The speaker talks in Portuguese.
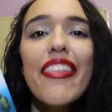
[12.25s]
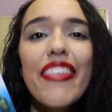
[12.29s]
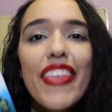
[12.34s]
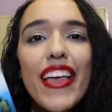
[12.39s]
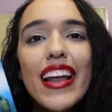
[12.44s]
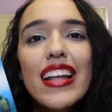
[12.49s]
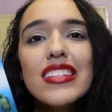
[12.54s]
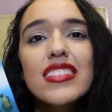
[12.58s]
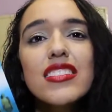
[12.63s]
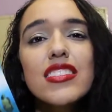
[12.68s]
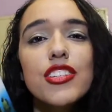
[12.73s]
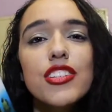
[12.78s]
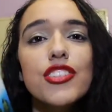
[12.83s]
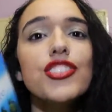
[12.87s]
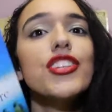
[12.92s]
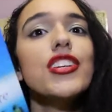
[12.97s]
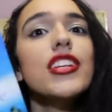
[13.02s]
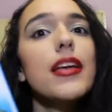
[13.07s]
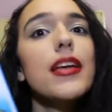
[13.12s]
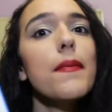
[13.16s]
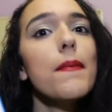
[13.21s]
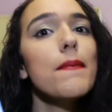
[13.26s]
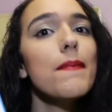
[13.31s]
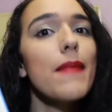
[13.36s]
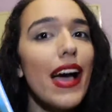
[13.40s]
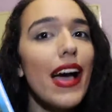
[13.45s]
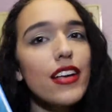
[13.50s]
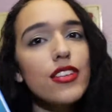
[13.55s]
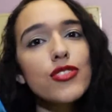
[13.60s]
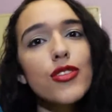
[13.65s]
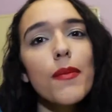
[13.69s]
até elas atingirem
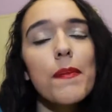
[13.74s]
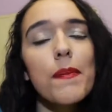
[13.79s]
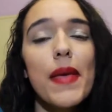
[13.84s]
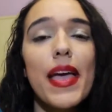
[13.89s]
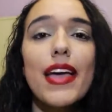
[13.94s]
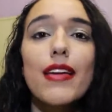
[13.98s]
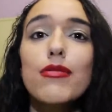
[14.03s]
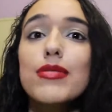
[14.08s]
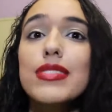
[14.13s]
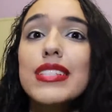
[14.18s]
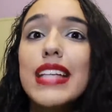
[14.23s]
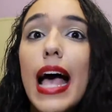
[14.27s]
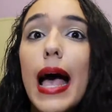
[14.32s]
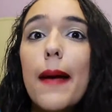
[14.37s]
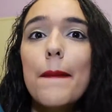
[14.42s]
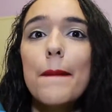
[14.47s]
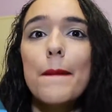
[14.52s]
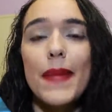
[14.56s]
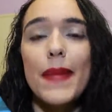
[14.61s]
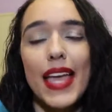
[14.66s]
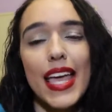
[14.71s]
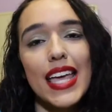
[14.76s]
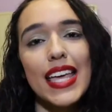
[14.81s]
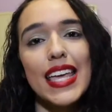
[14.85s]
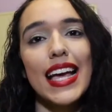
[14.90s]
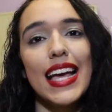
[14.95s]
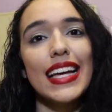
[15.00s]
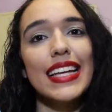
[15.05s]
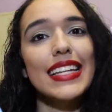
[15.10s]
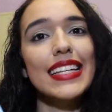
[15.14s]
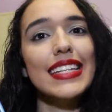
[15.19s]
mais ou menos a
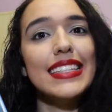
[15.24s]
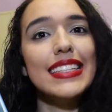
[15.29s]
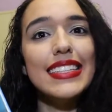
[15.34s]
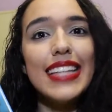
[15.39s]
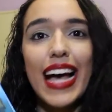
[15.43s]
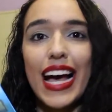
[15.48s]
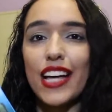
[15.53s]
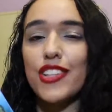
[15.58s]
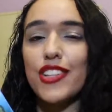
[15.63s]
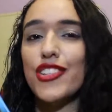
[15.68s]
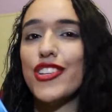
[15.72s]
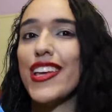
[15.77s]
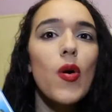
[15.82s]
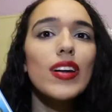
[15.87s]
meia idade.